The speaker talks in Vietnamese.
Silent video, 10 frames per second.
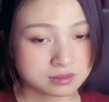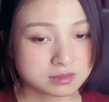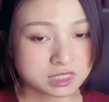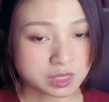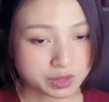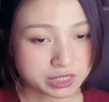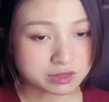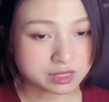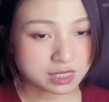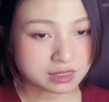sau khi đưa
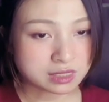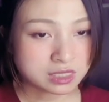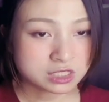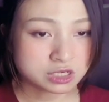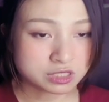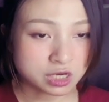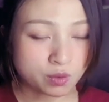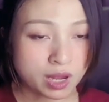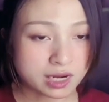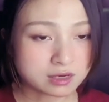tin trời chẳng
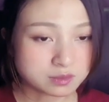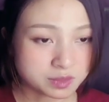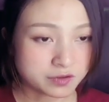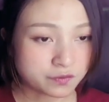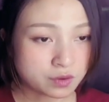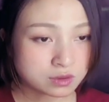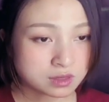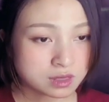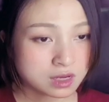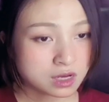qua là hơn m phút
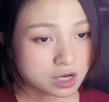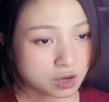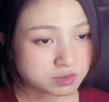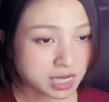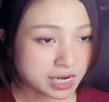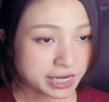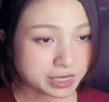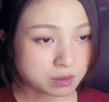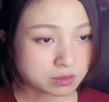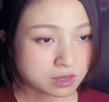không gian lai
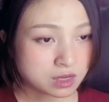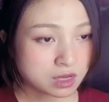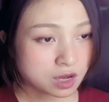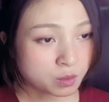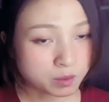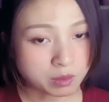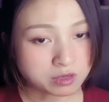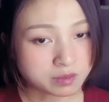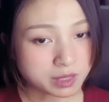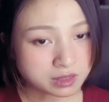động có một bóng
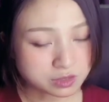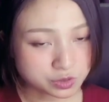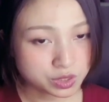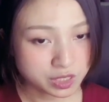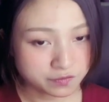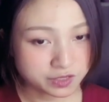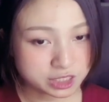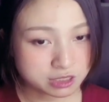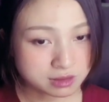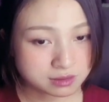người bất ngờ xuất hiện phía
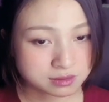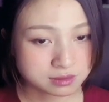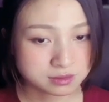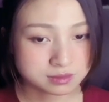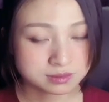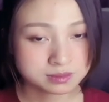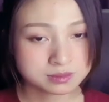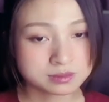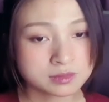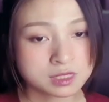trước
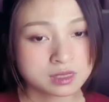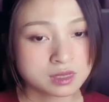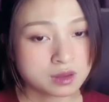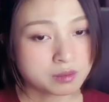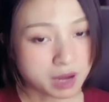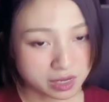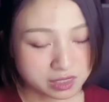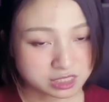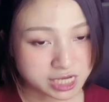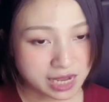mặc
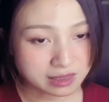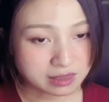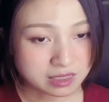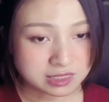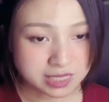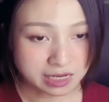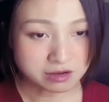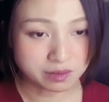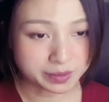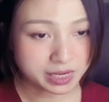ngân trang dáng
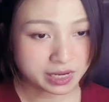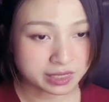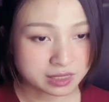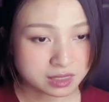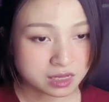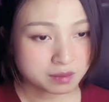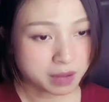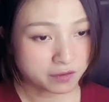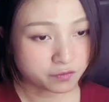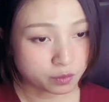người mỹ lệ
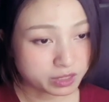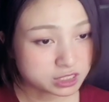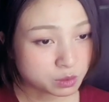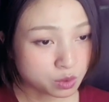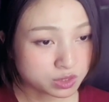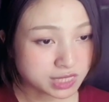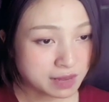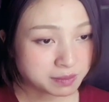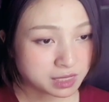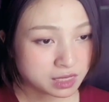bao phủ bên trong khôi
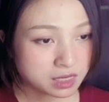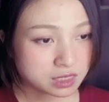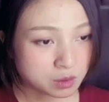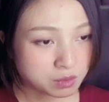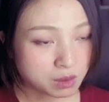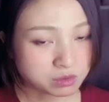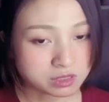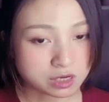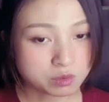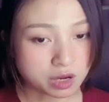giáp động lòng
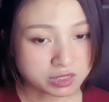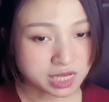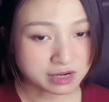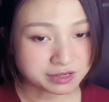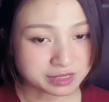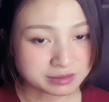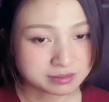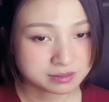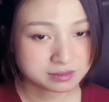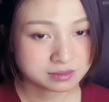người không nói ra lời
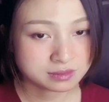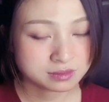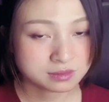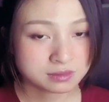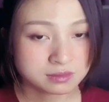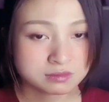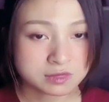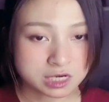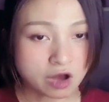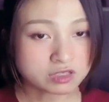
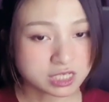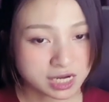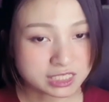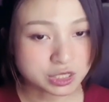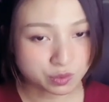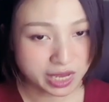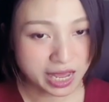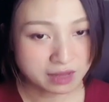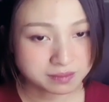đó chính là triệu nhã